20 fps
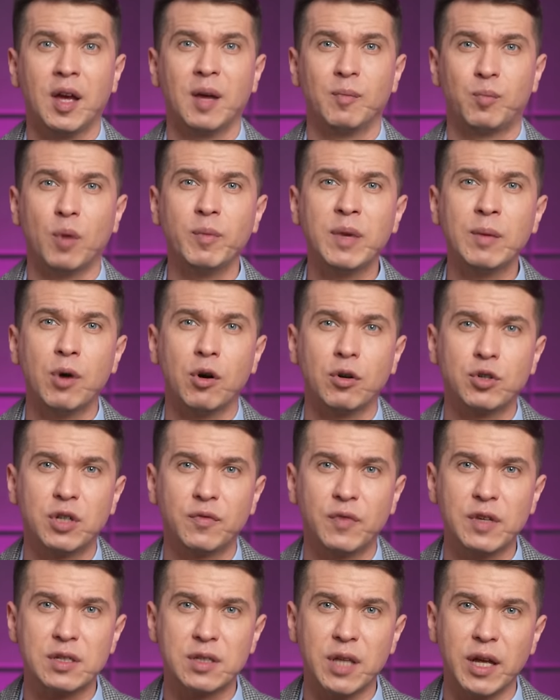Pomimo
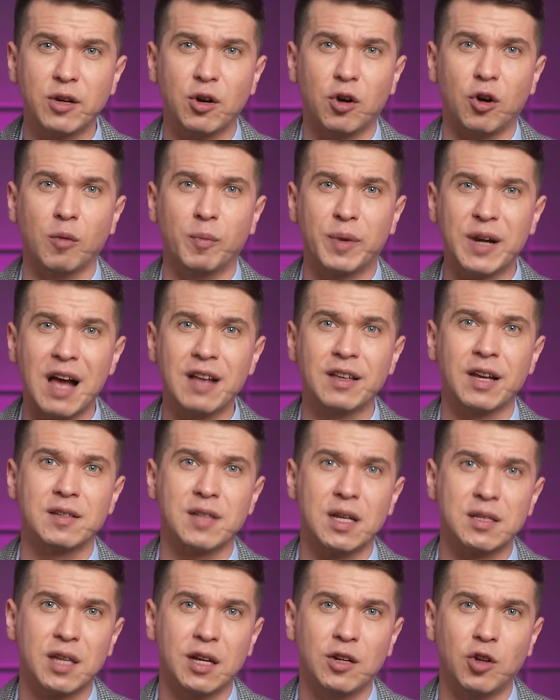oczywistego obrania
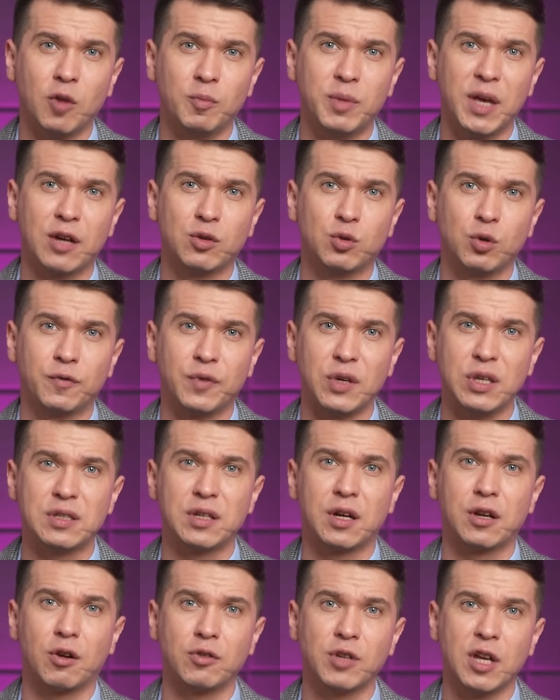za cel obiektów i
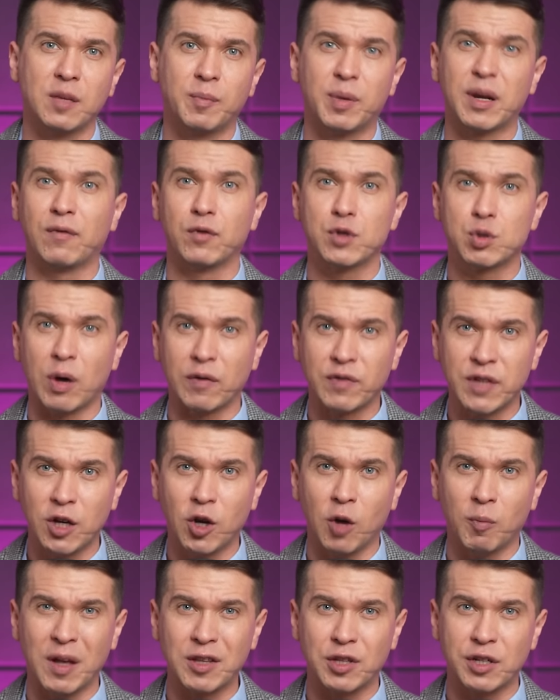schronień
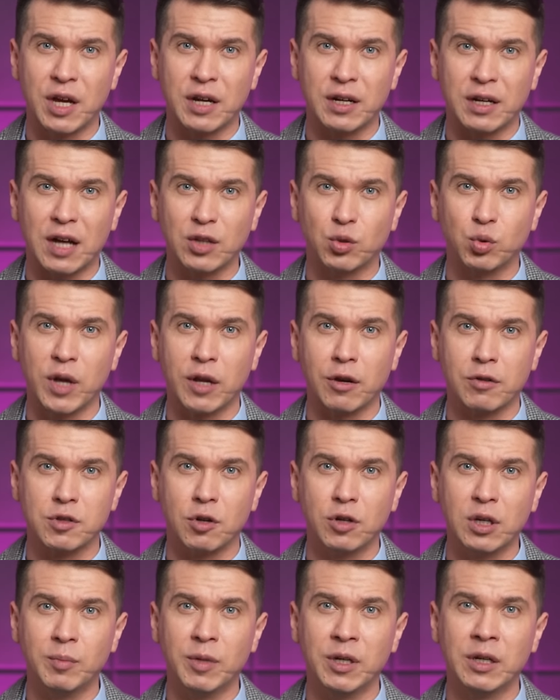prawosławnego patriarchatu
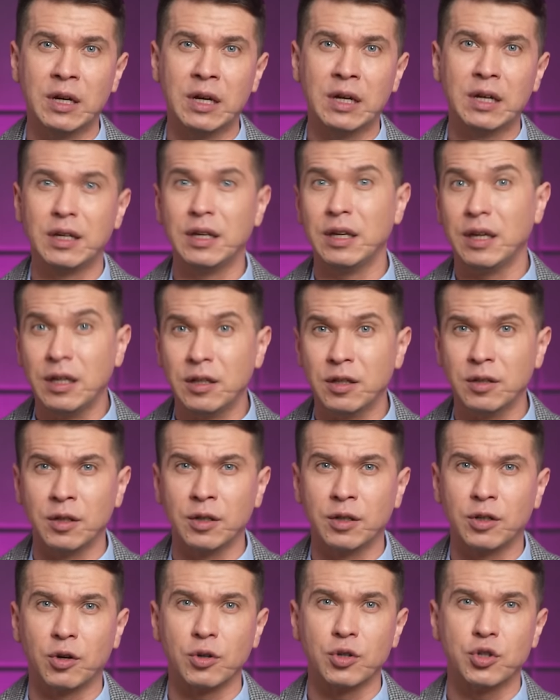Jerozolimy i
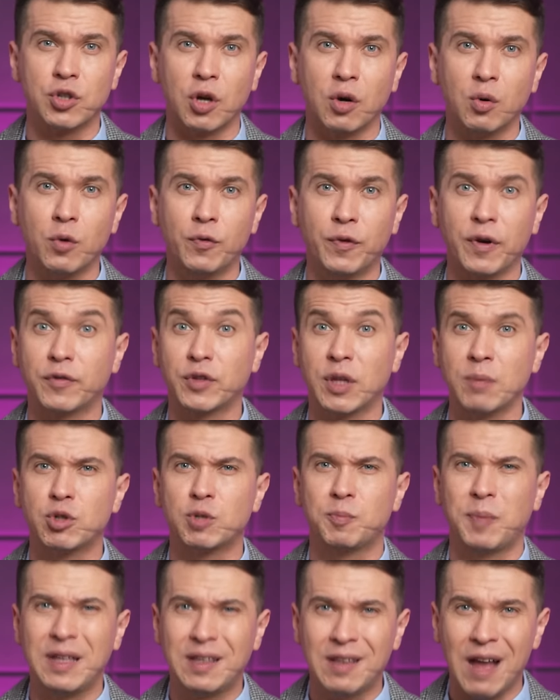innych kościołów, w tym
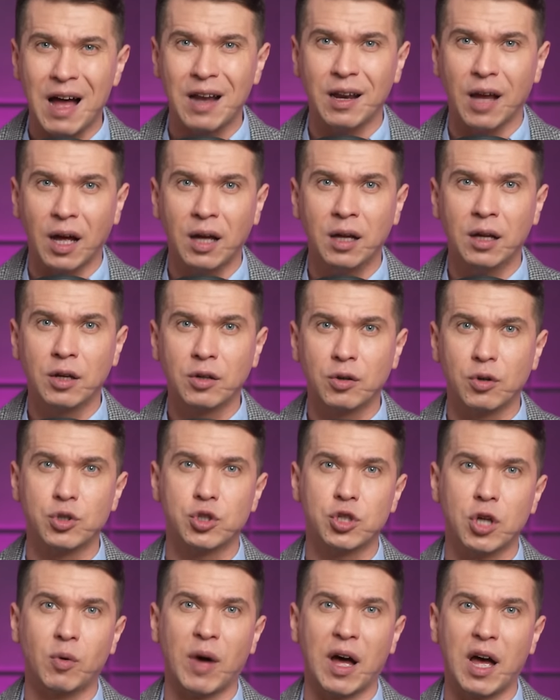szpitala,
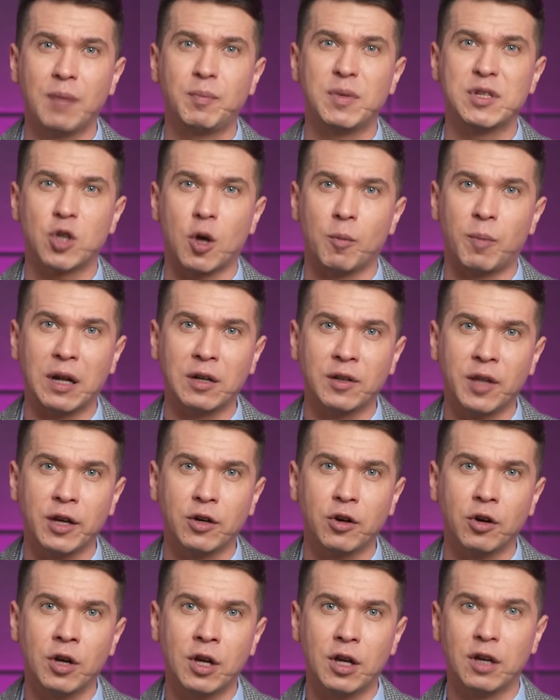kościoła
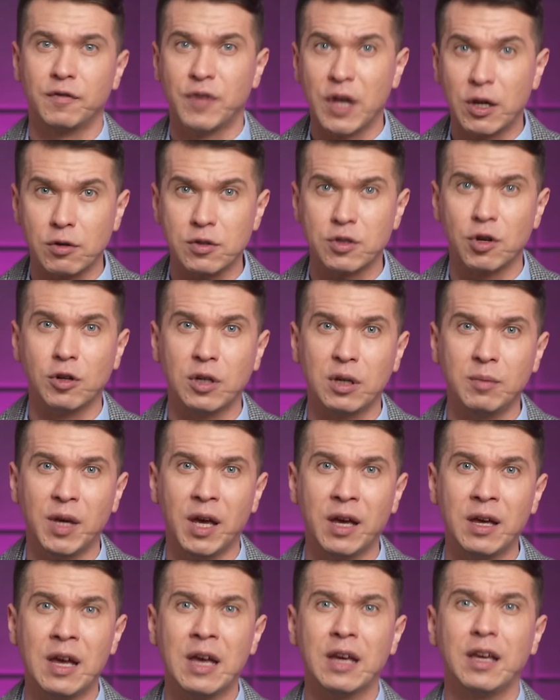episkopalnego w
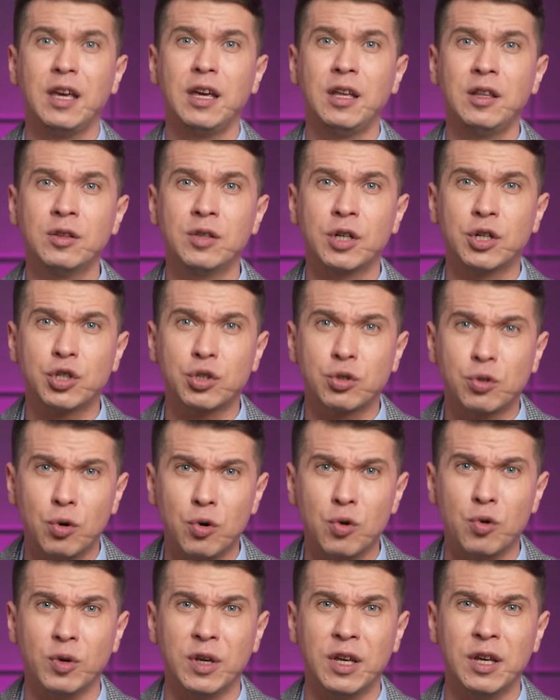Jerozolimie i innych
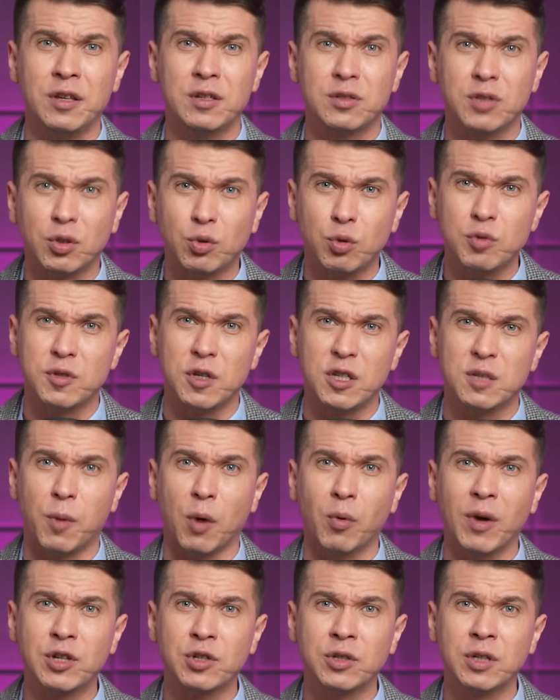szkół i instytucji
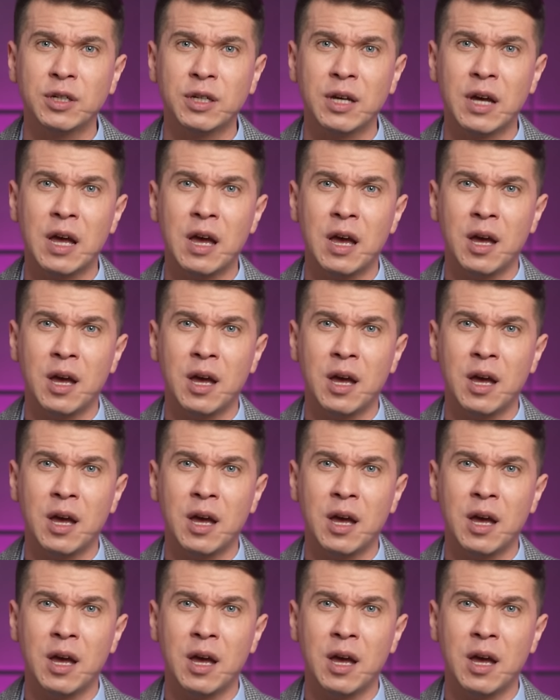społecznych,